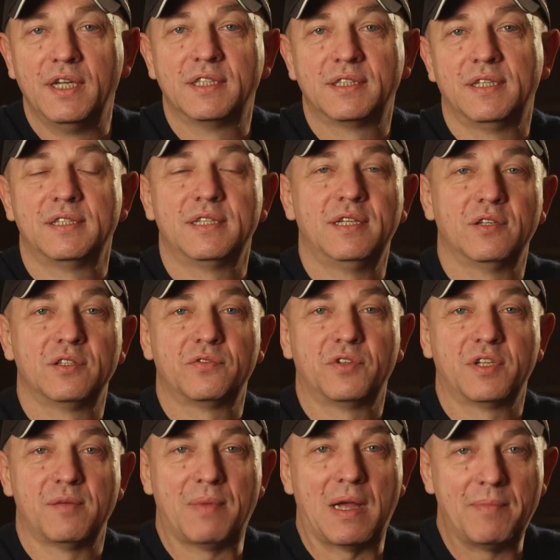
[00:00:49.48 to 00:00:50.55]
ist es, die uns
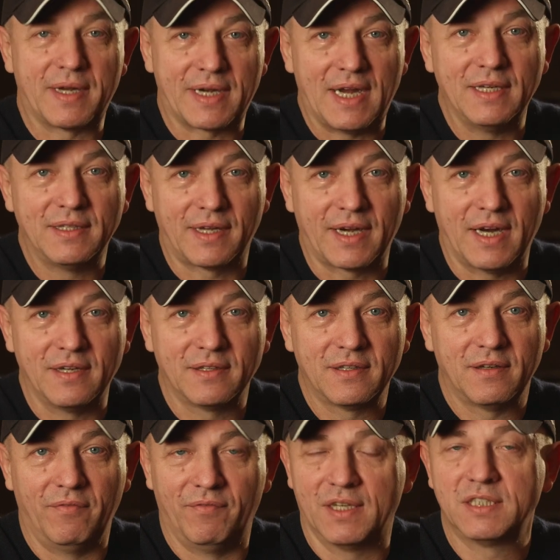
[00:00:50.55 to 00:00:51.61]
von der Barbarei trennt.
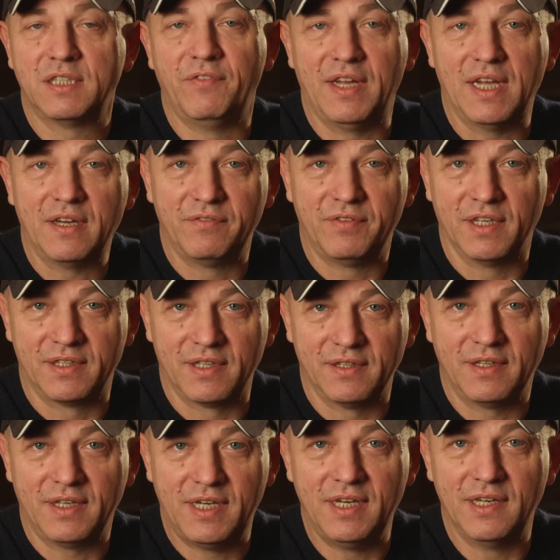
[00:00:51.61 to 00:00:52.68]
Was wären wir
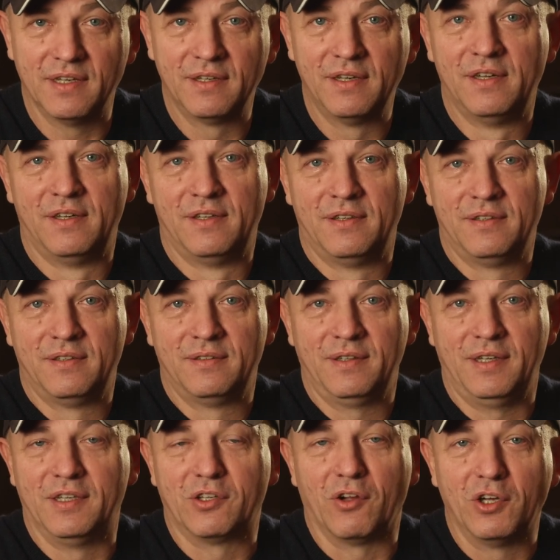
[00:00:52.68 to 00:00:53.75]
denn hier
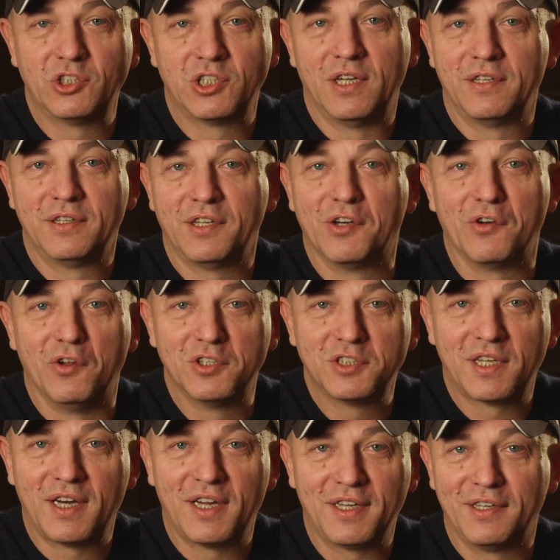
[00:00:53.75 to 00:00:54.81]
in Deutschland, in
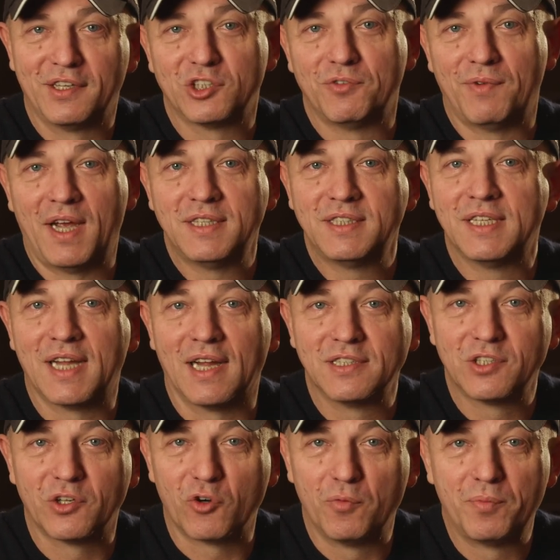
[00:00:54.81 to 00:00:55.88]
Österreich, in der Schweiz, in
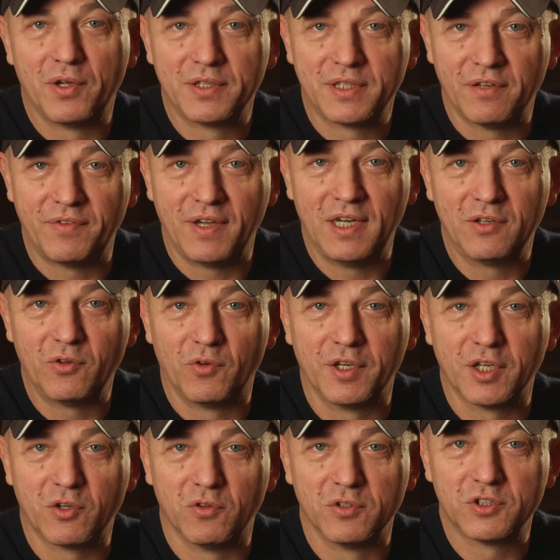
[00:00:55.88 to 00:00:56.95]
ganz Europa und der Welt
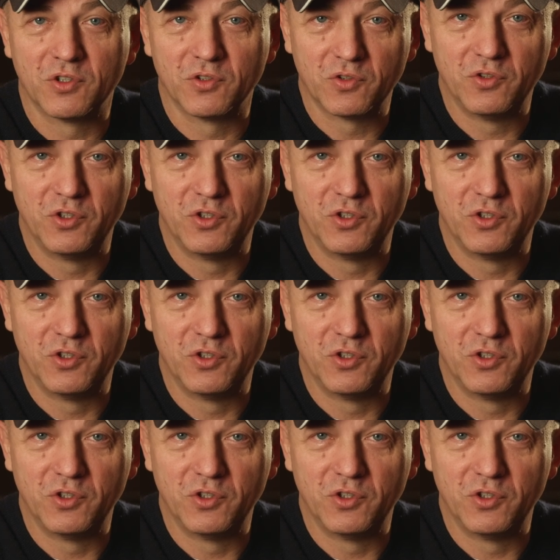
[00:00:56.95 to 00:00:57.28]
ohne Kunst und